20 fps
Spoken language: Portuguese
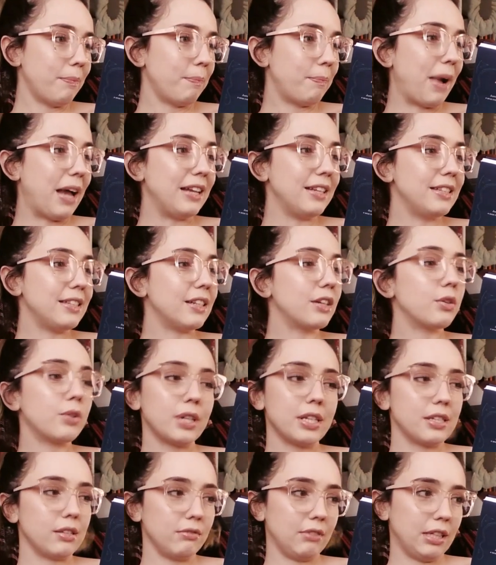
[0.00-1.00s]
Ballister
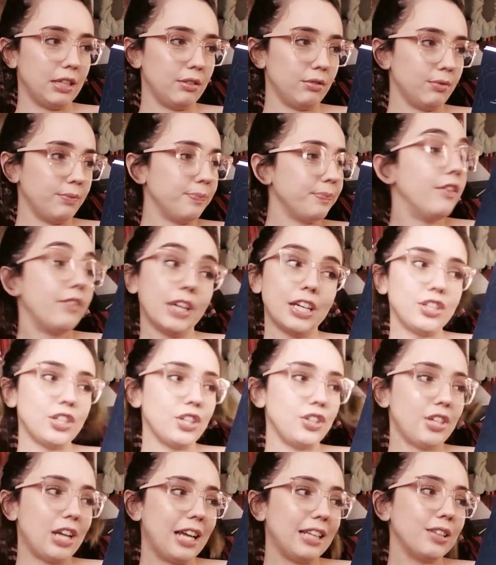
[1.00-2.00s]
Coração Negro. Fica
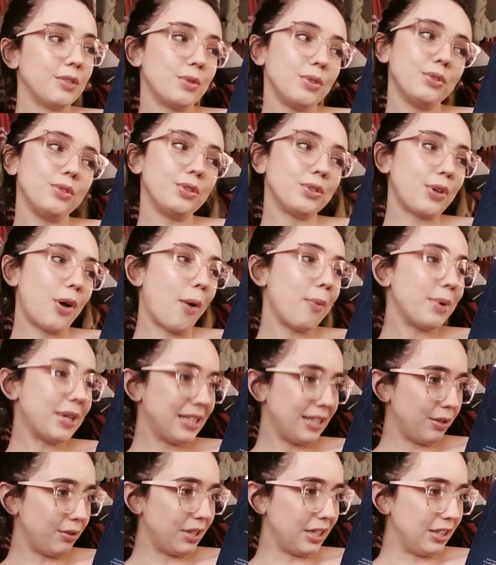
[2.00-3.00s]
chateada quando descobre
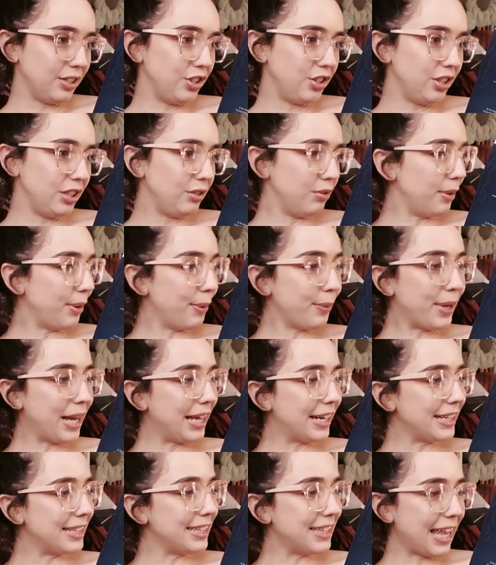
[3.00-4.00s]
que seu grande ídolo é um
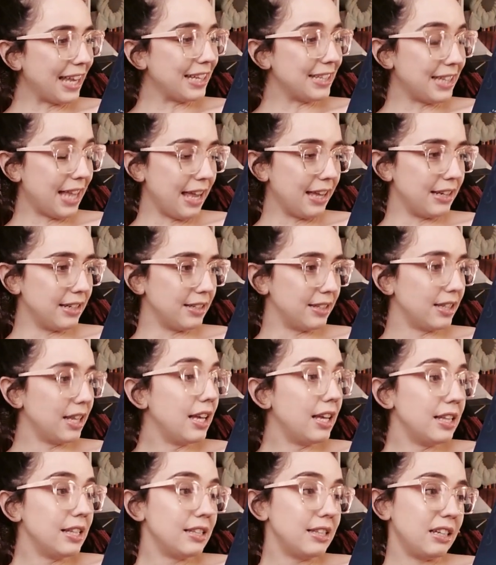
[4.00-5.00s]
cara que segue as regras.
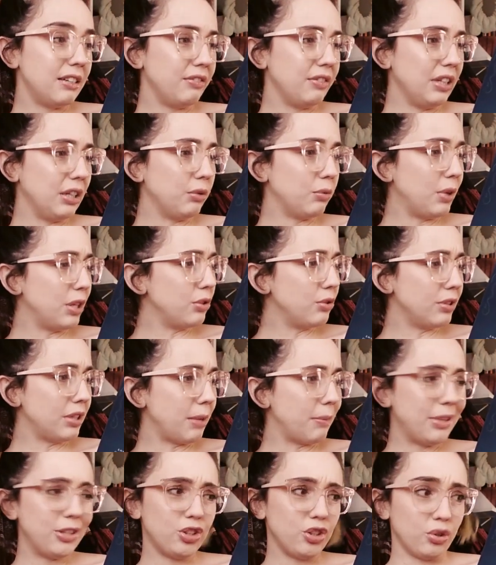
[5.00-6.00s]
Ser vilão não é
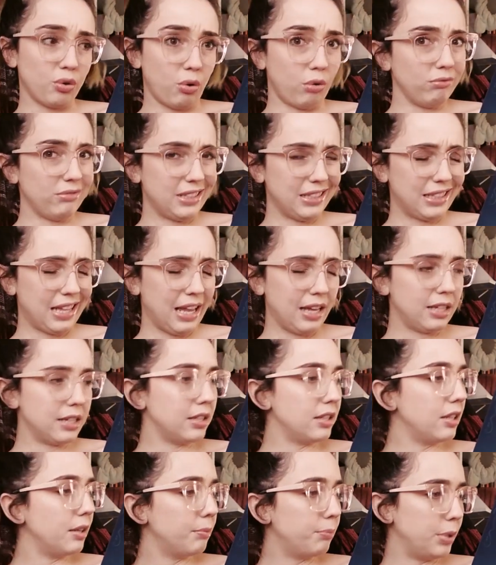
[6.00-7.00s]
justamente ir contra as
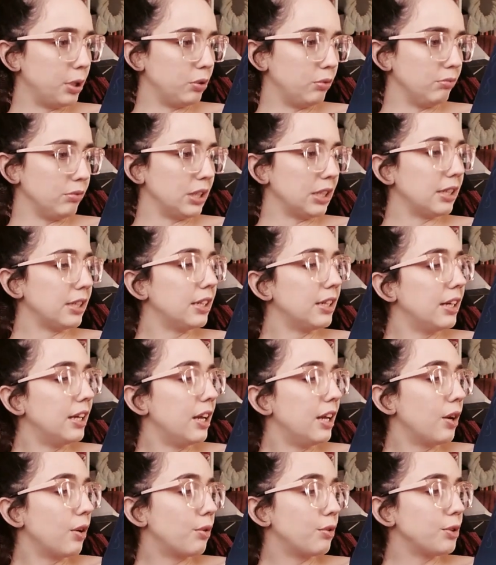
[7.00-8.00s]
regras? Pergunta.
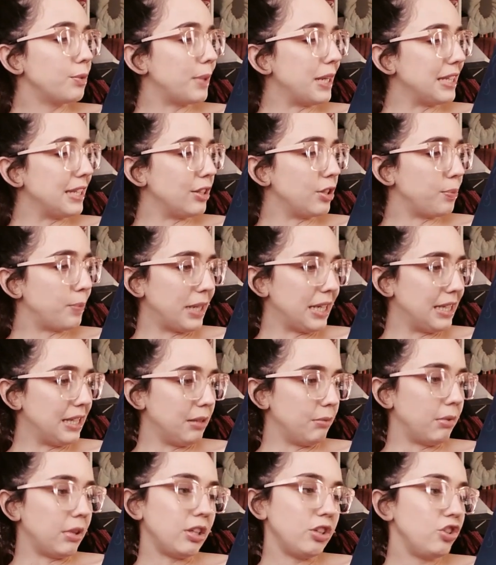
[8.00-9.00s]
Com os bracinhos para
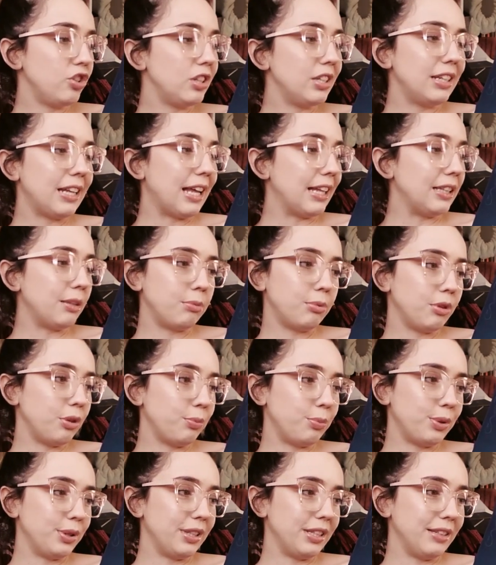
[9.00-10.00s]
cima, indignada por
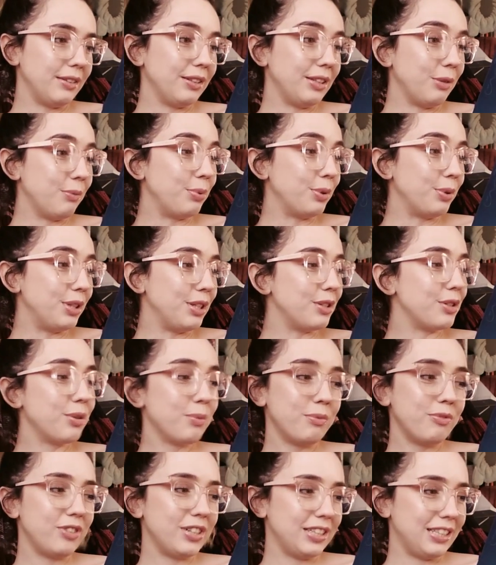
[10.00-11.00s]
não poder, não poder
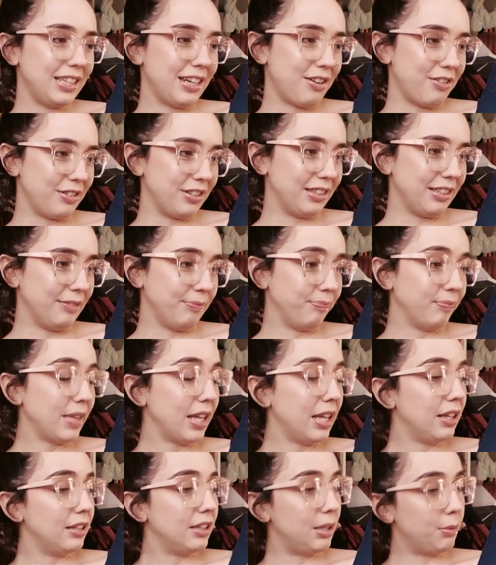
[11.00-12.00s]
subverter a ordem.
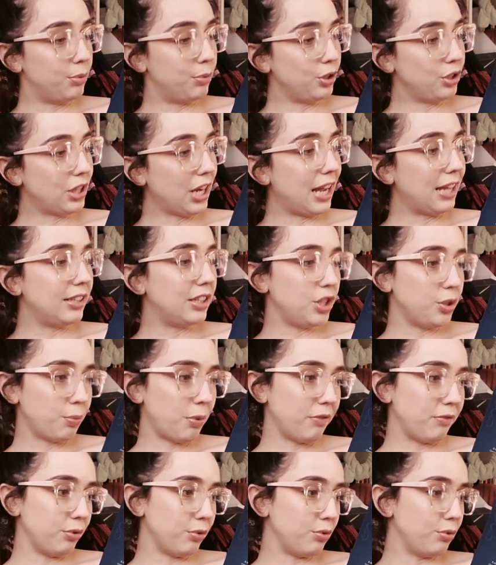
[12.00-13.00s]
Debochada de
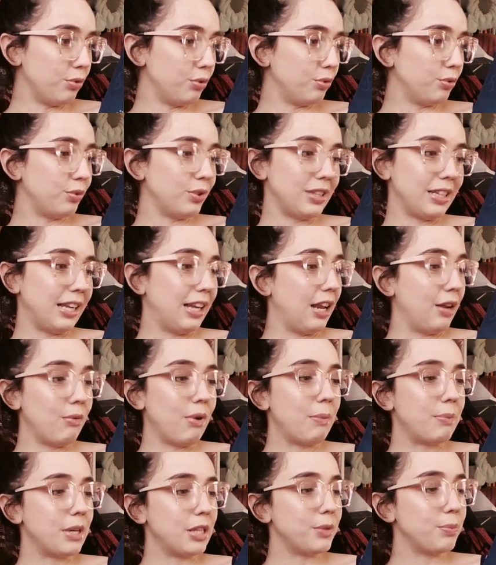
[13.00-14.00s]
pavio curto e sem
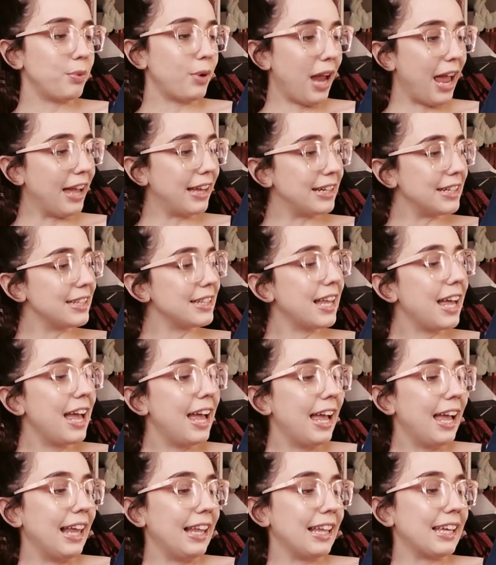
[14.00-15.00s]
nenhum apreço por regras,
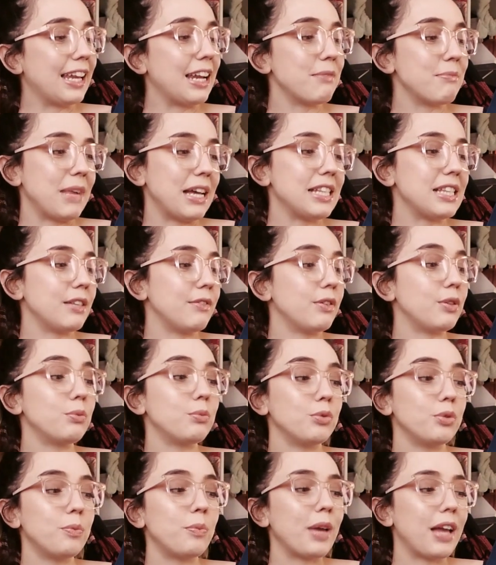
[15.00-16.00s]
ela quer mais é ver o
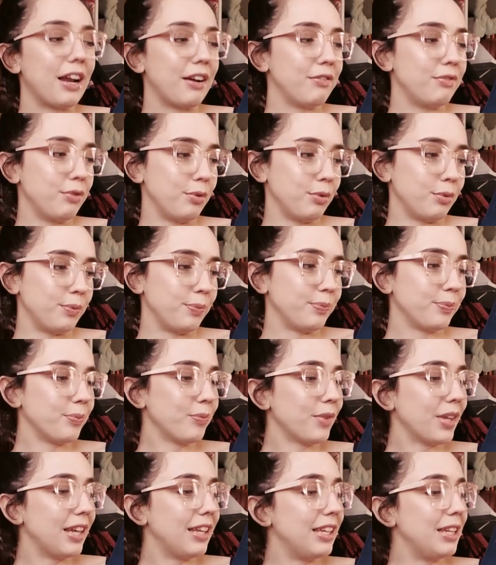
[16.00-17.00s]
mundo pegar fogo.
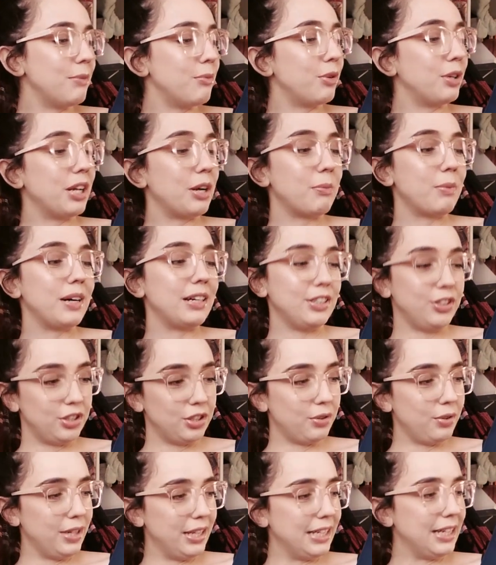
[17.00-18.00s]
Nimona é uma
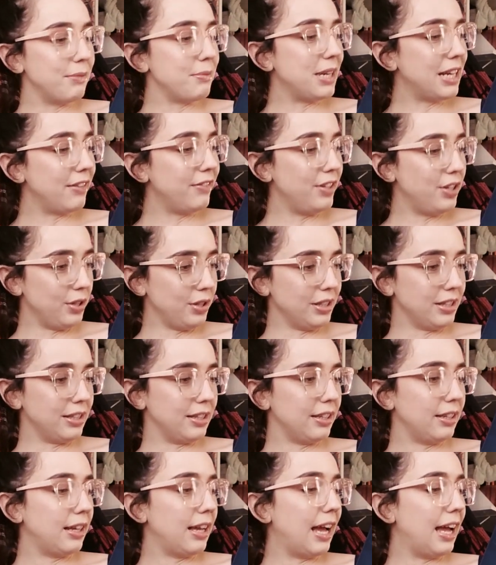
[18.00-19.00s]
anti-heroína
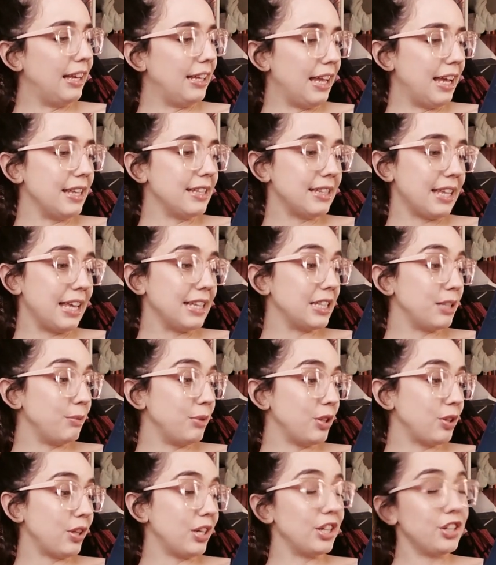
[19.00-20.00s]
maravilhosa. Aliás, essa é
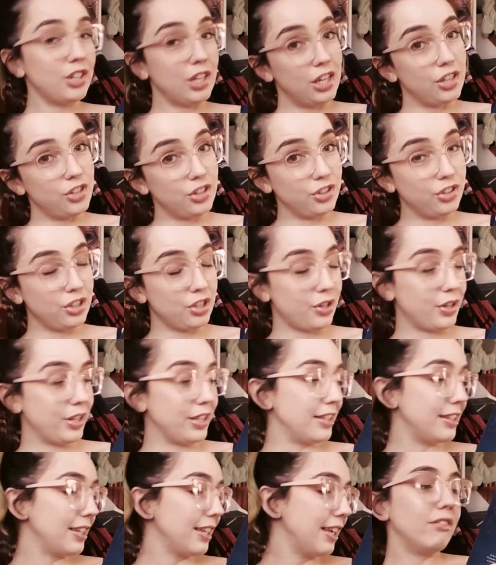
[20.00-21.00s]
uma história cheia de
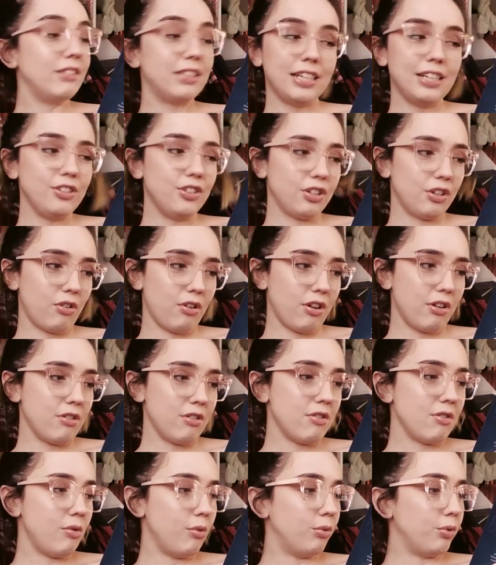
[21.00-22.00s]
anti-heróis. O grande
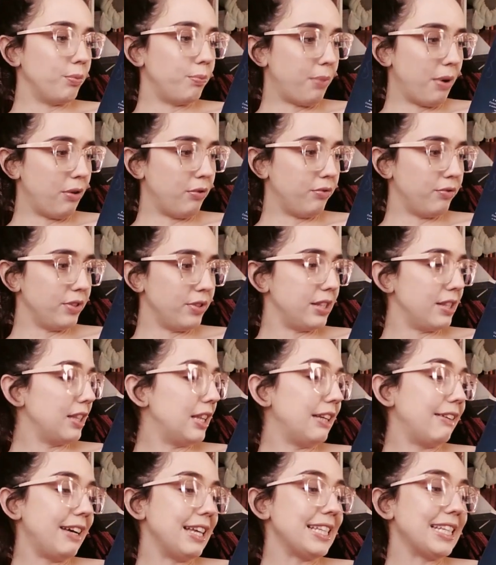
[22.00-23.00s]
herói, Ouro Pelvis,
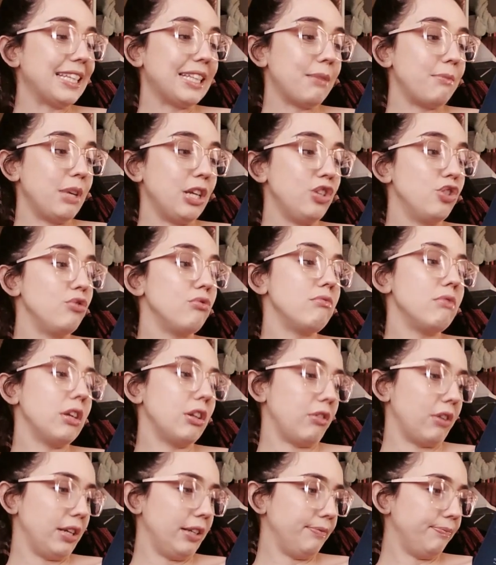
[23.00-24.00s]
não é exatamente um
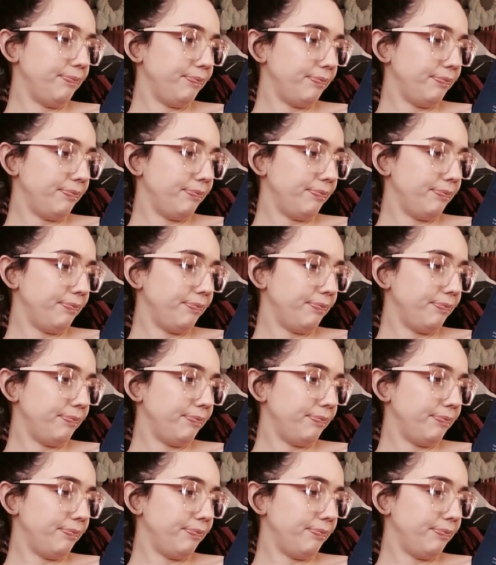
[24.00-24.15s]
herói.